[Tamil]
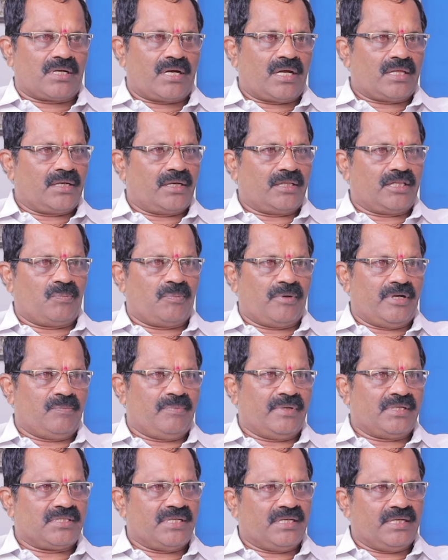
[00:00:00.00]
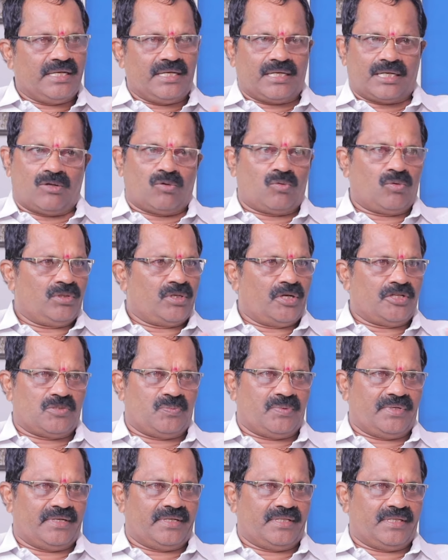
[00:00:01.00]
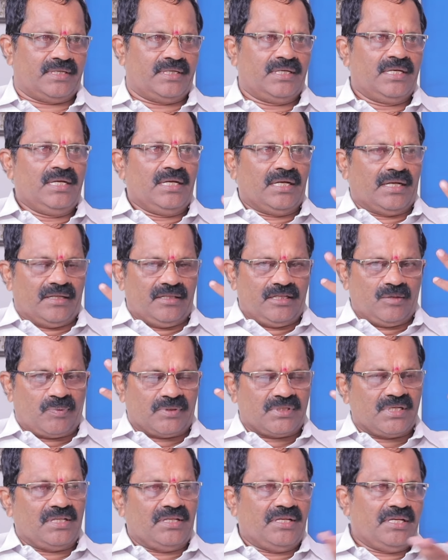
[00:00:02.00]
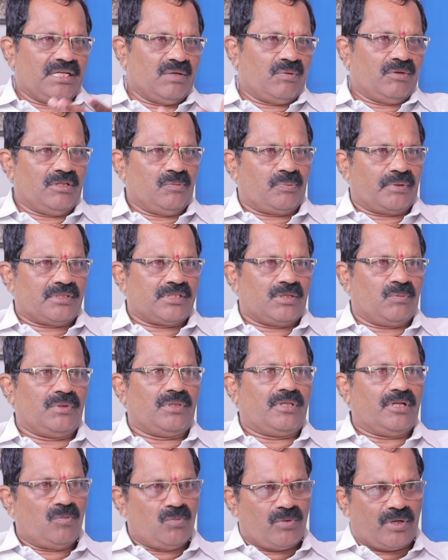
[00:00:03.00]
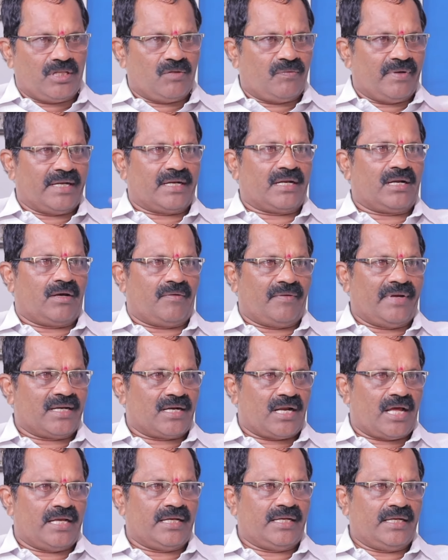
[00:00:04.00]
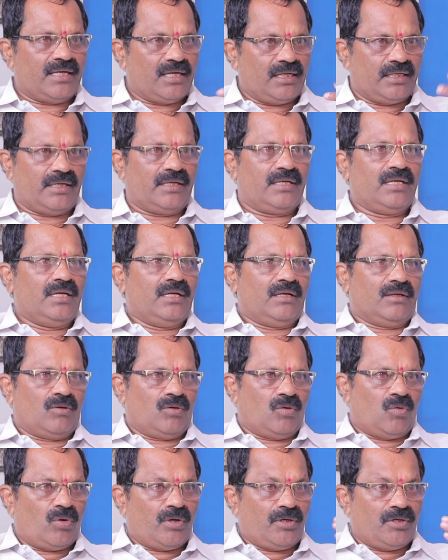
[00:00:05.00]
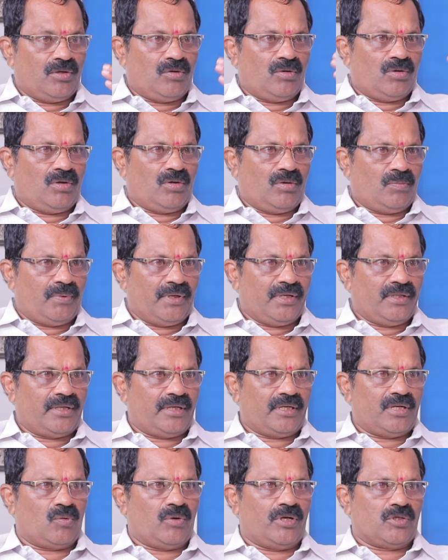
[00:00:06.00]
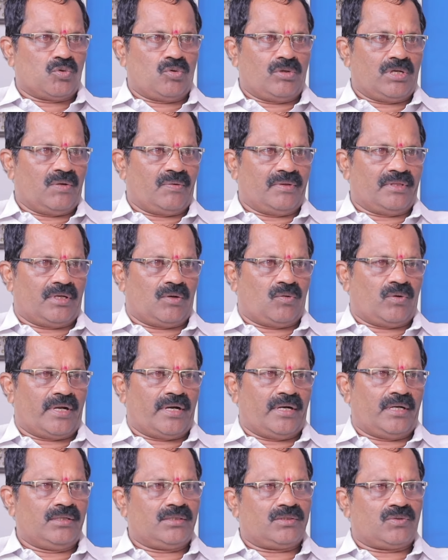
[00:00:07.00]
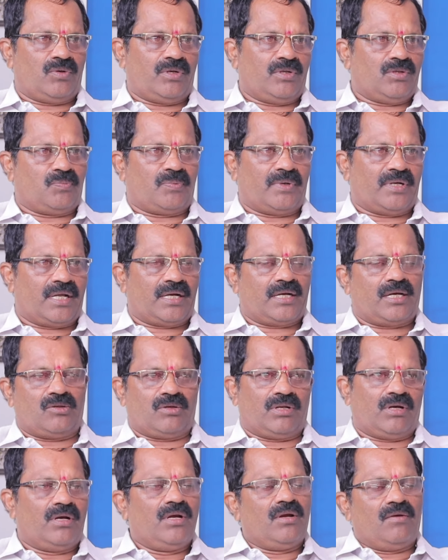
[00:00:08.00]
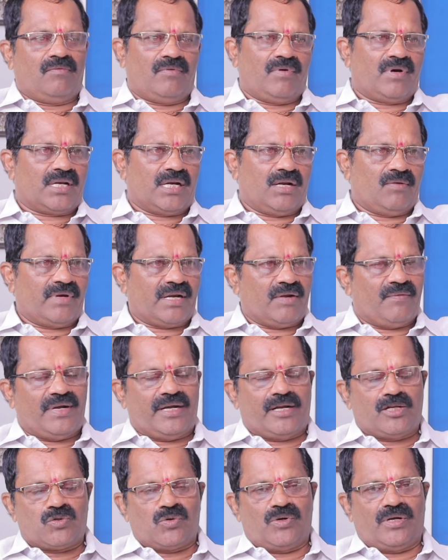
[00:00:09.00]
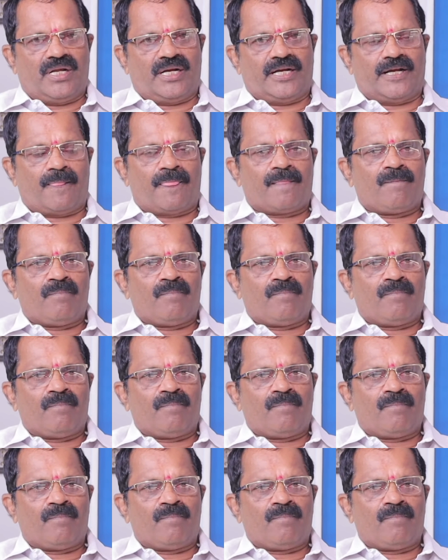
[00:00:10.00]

சனாதனத்தை பற்றி பேசி இங்கே ஏற்கனவே கொந்தளிச்சு போயிருக்குது இந்த பிரச்சனை நீங்கள் வந்து பிரச்சனை வந்து திரும்ப அது வைரலாக வைரலாக எங்களுக்கு ஓட்டு பின்தங்கக்கூடிய சூழ்நிலை வந்துடக்கூடாதுன்னு சொல்லி போட்டாங்க அதோட வரல வர வேண்டாம்னு சொல்லிட்டாங்க